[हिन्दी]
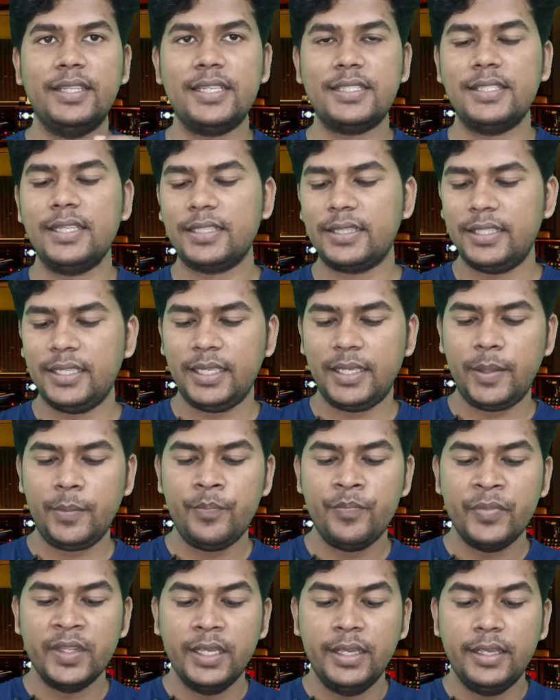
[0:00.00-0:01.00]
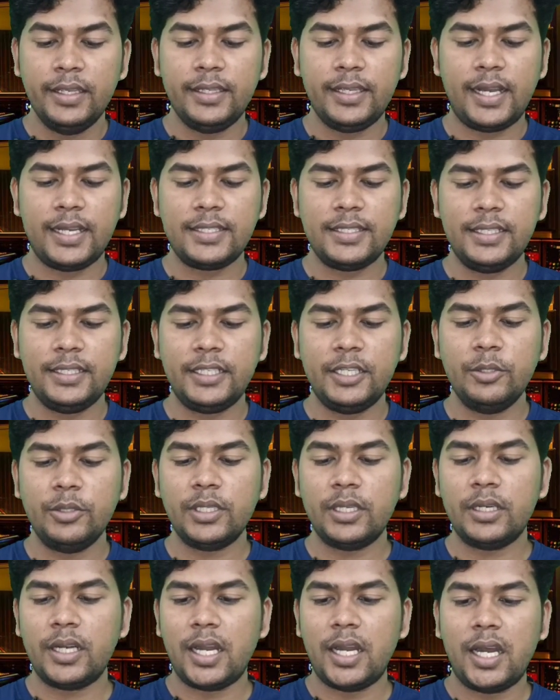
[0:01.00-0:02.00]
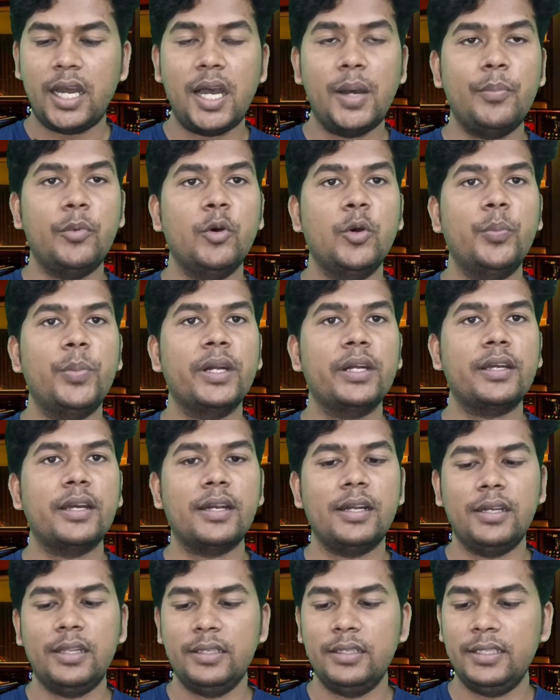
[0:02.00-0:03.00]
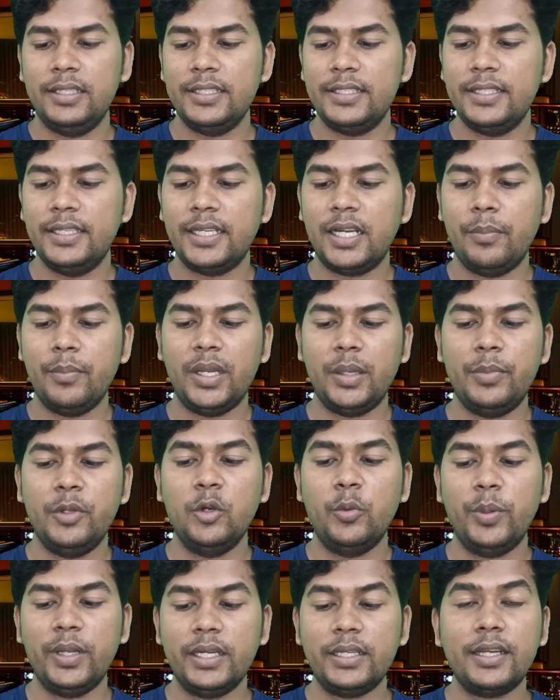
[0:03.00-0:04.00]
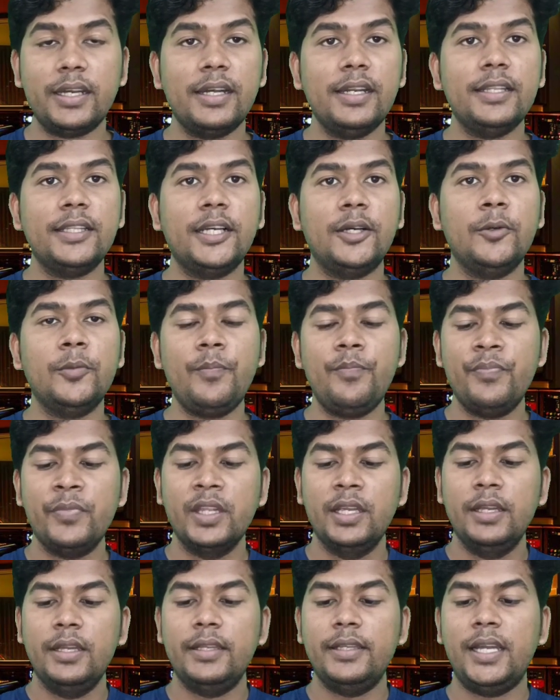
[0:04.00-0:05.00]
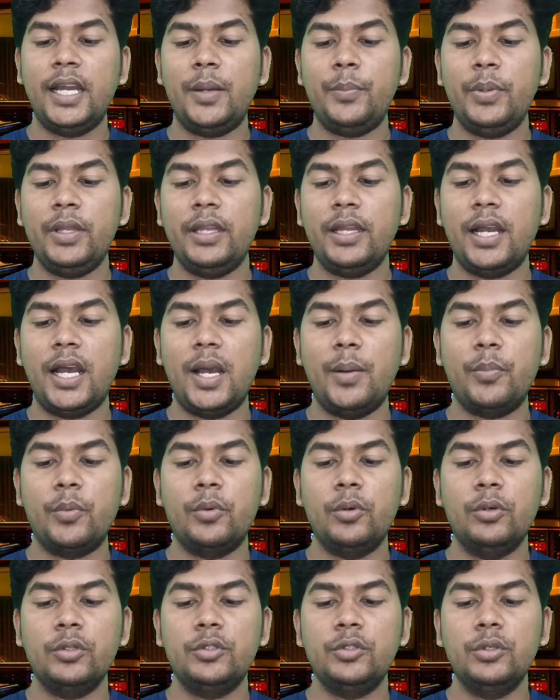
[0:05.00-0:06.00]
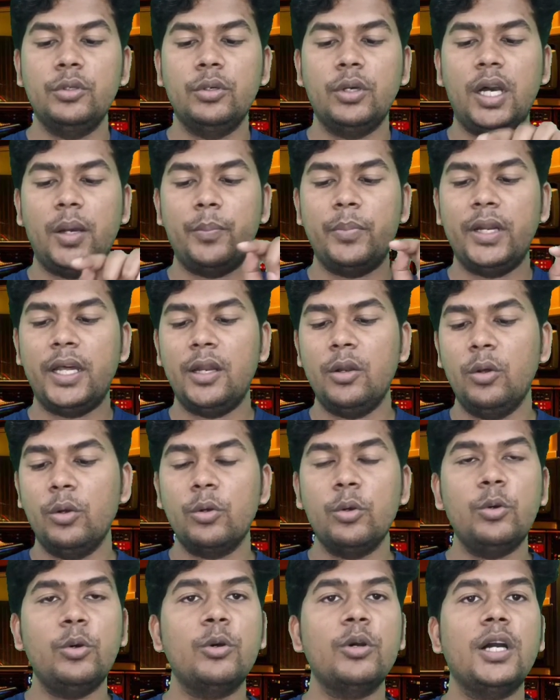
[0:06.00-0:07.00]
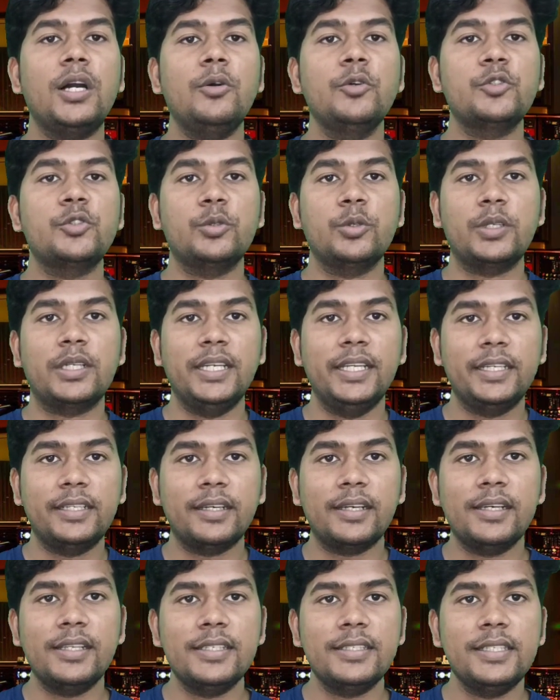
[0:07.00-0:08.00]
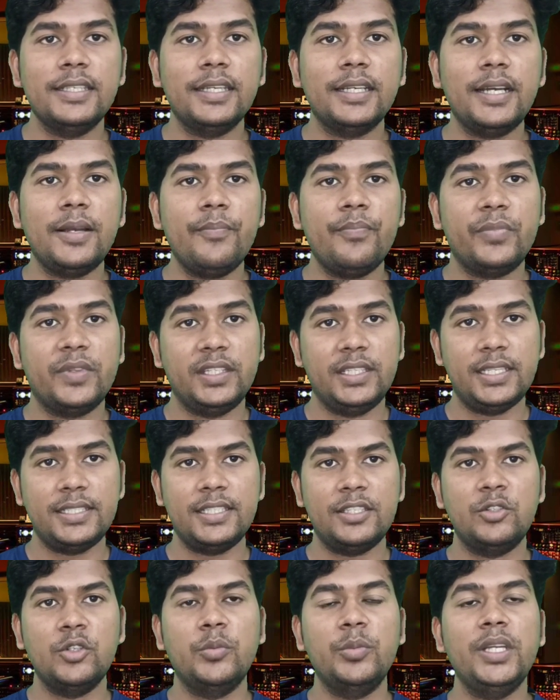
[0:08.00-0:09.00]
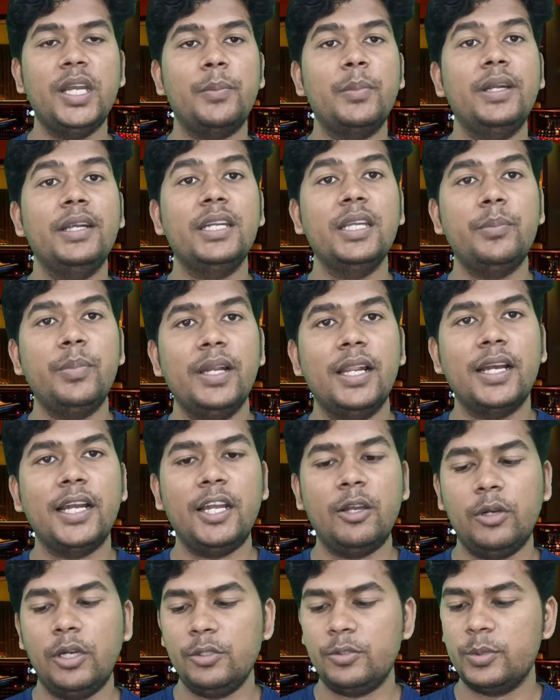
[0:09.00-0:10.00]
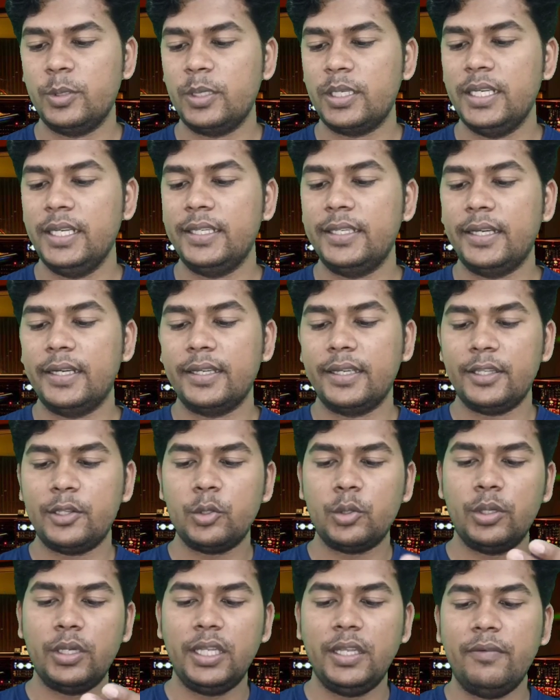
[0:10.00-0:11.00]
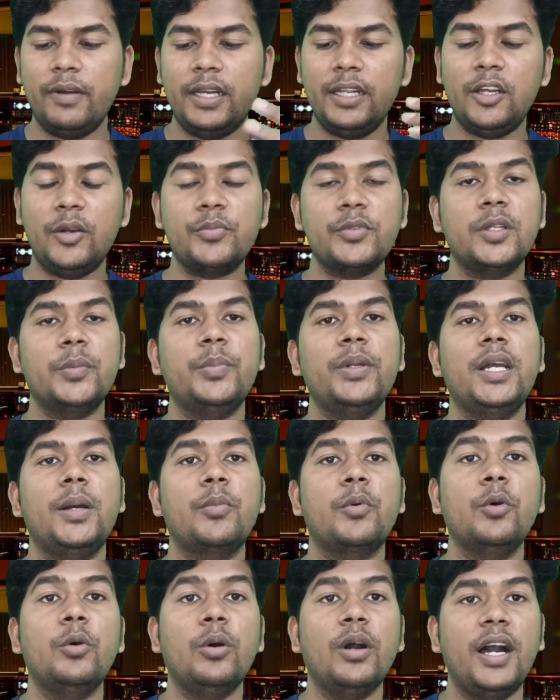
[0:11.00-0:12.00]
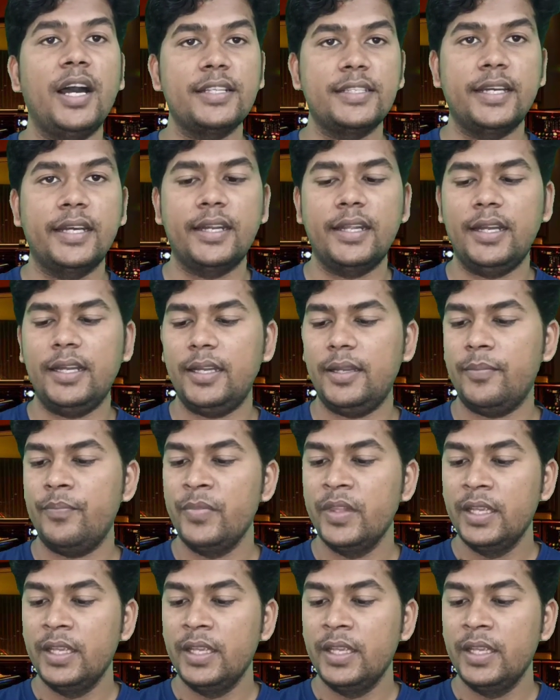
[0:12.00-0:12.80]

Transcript: देख सकते हैं यहाँ से ट्विटर आप ओपन कर लीजिएगा मैं भी ओपन कर लेता हूँ यहाँ पे आपको जो अपना लोगो होगा उसको क्लिक कर लीजिए कीजिएगा जैसे जो भी आपने डीपी लगाया होगा उसको क्लिक करेंगे तो ये वाले ऑप्शन पे आपको आ जाना है